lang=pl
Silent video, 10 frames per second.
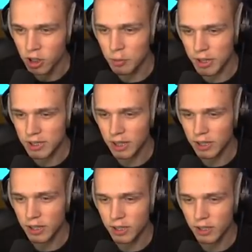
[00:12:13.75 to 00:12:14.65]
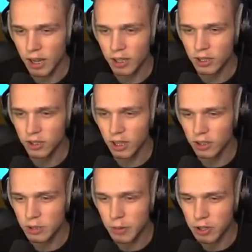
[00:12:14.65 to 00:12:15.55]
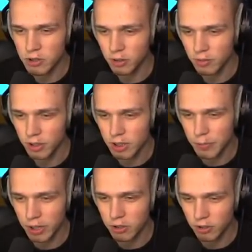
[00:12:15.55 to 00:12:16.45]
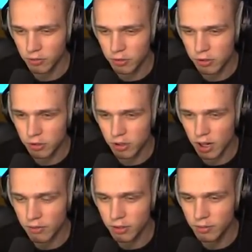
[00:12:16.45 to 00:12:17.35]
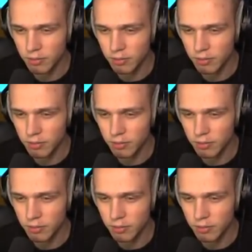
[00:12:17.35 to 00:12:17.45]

Dobra, stary, e, ja, idę, ja idę spalić to, idę spalić to, wrzuci to do Nie, no